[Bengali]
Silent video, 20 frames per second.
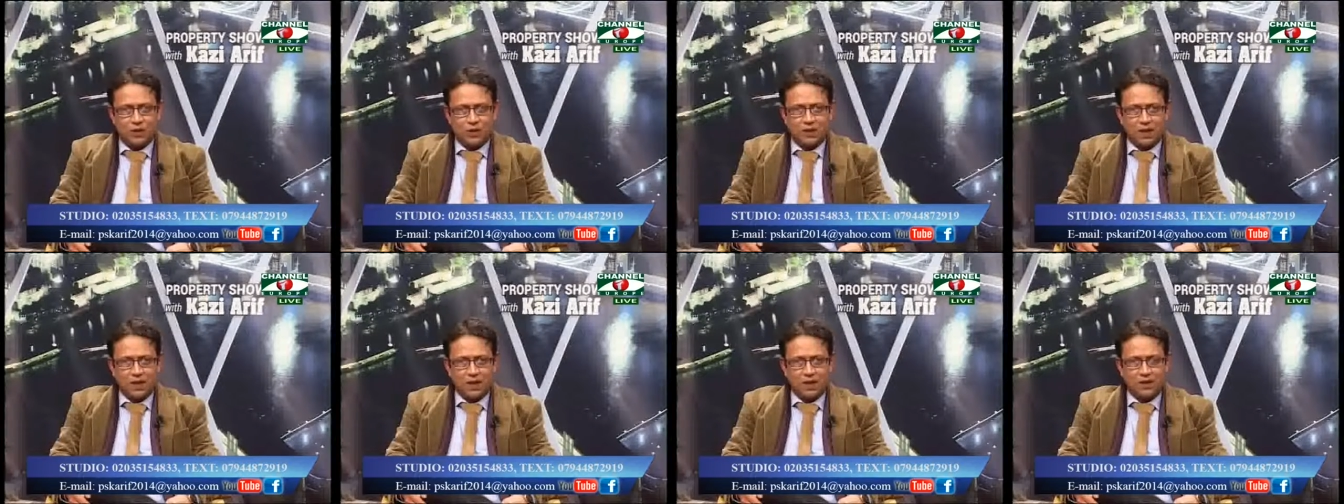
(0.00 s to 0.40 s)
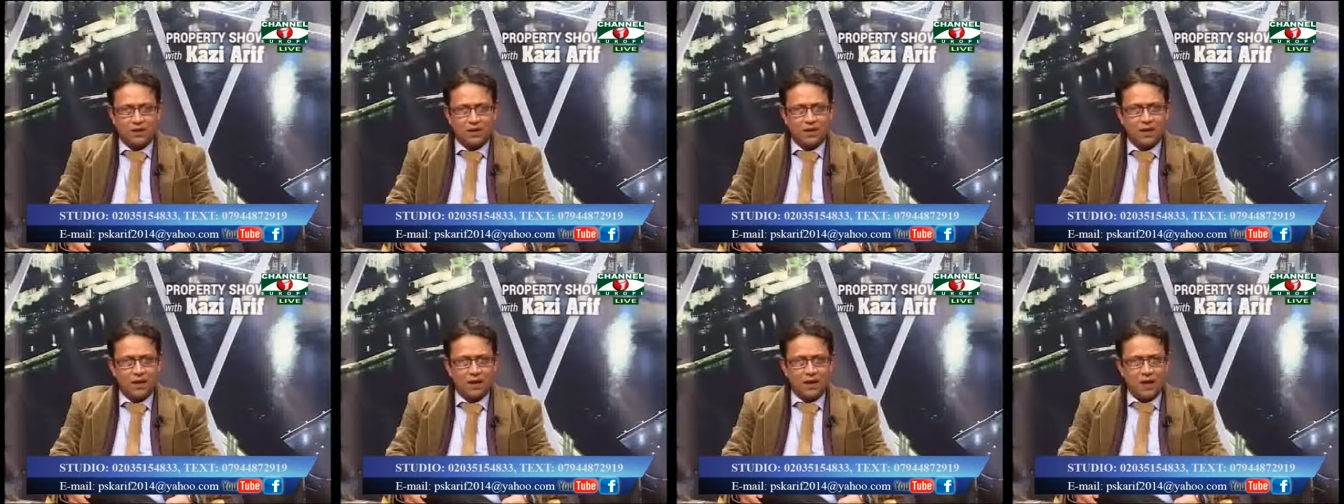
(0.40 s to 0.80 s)
সেক্ষেত্রে
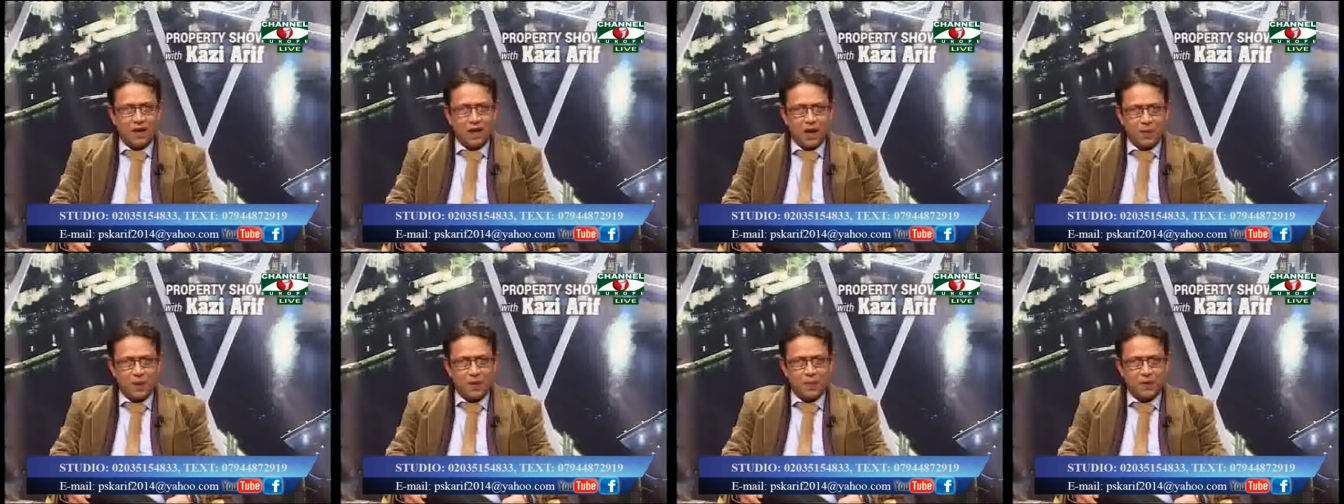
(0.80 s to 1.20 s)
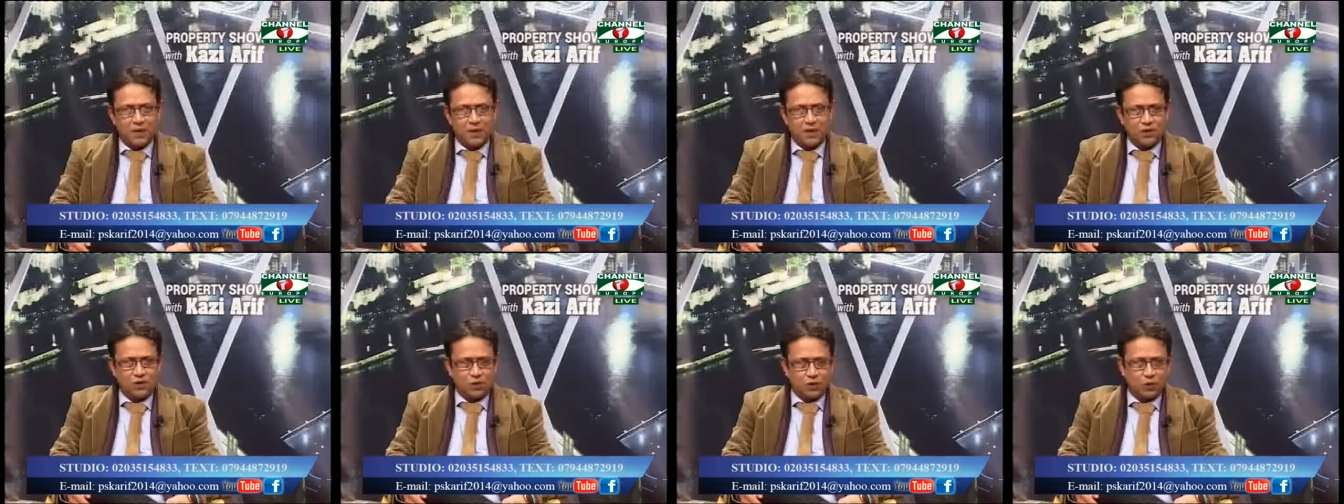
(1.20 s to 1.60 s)
আমি আপনাকে
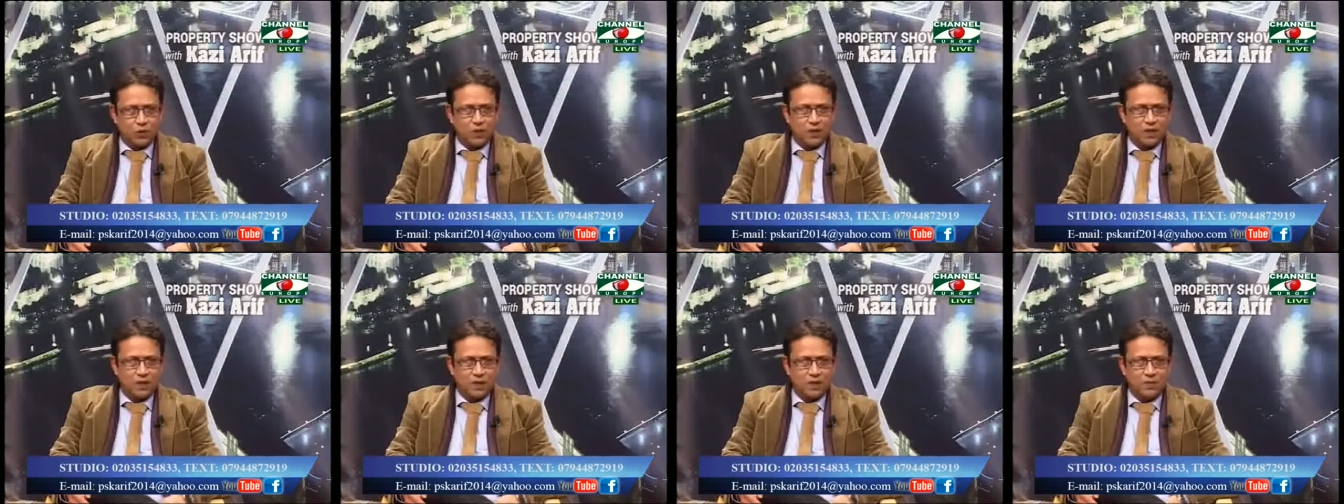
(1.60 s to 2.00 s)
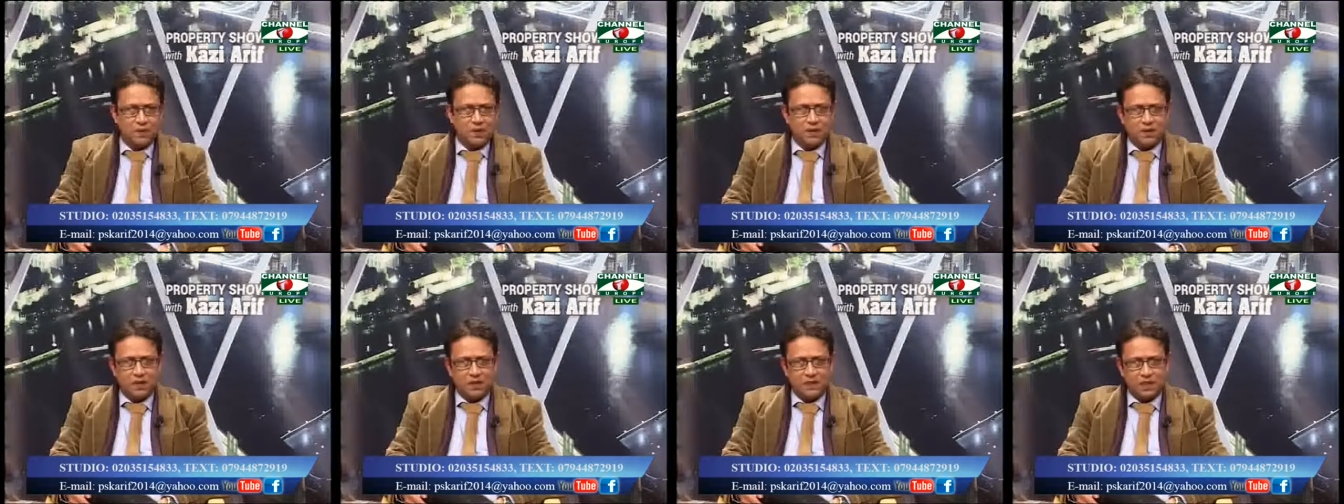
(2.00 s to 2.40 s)
ছোটো একটা টিপস
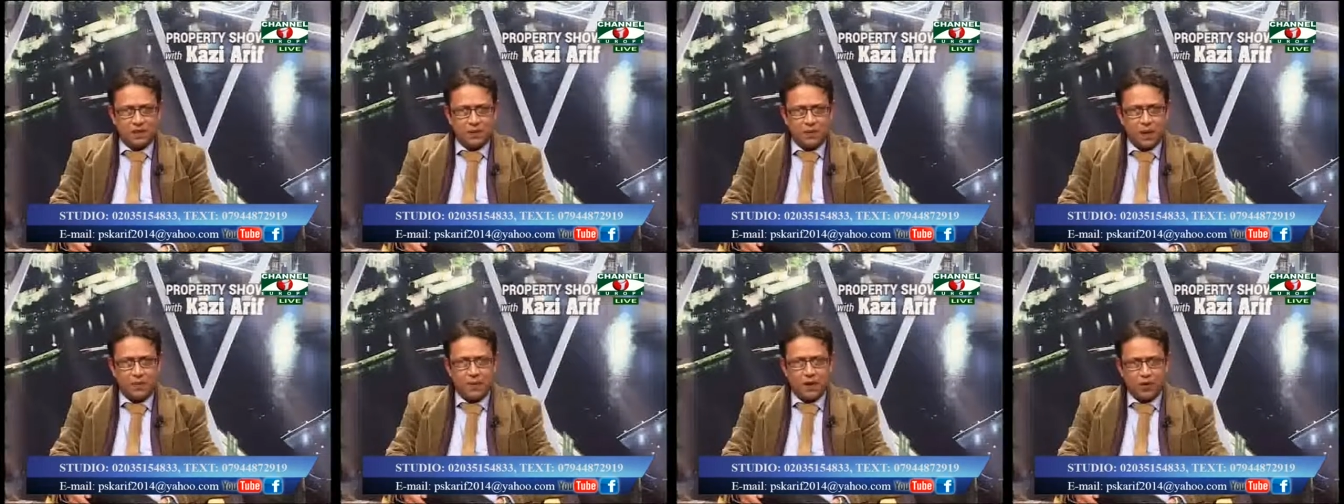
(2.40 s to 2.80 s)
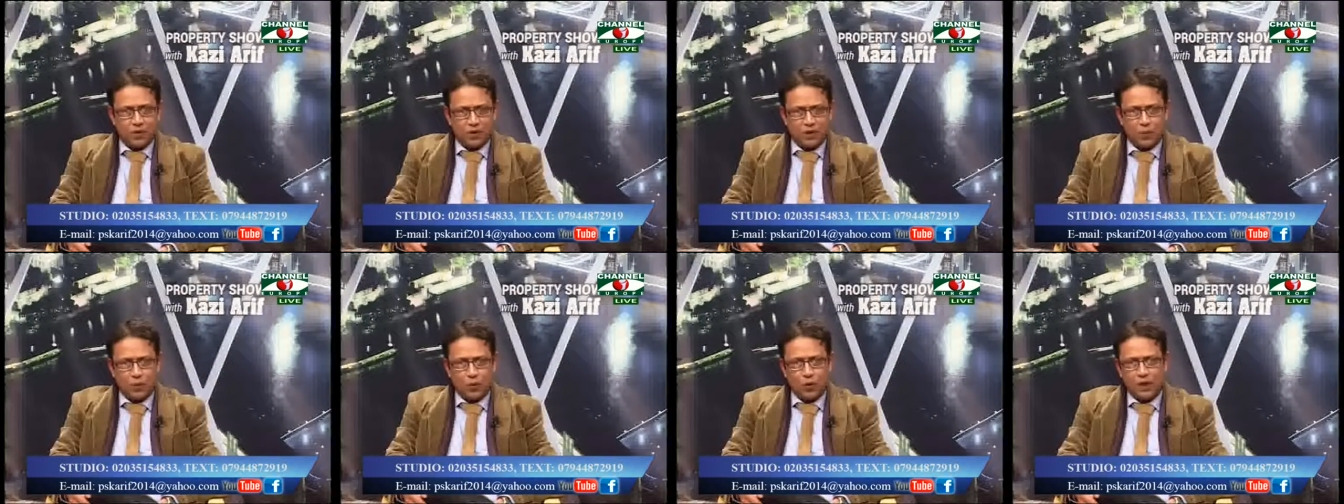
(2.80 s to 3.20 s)
দিতে চাচ্ছি এভাবে এই
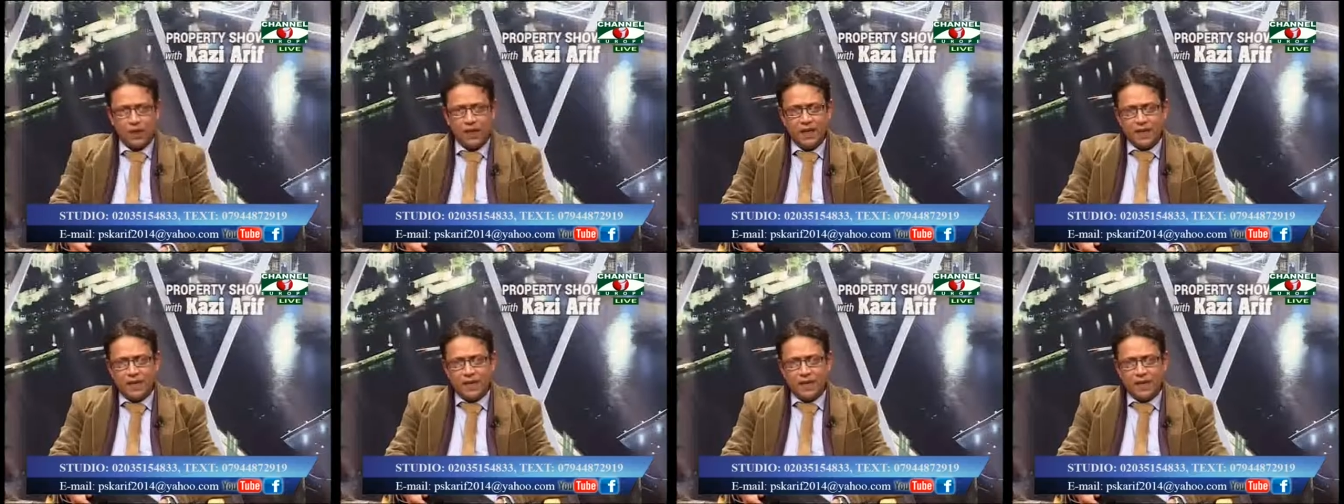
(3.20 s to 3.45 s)
কথা বলে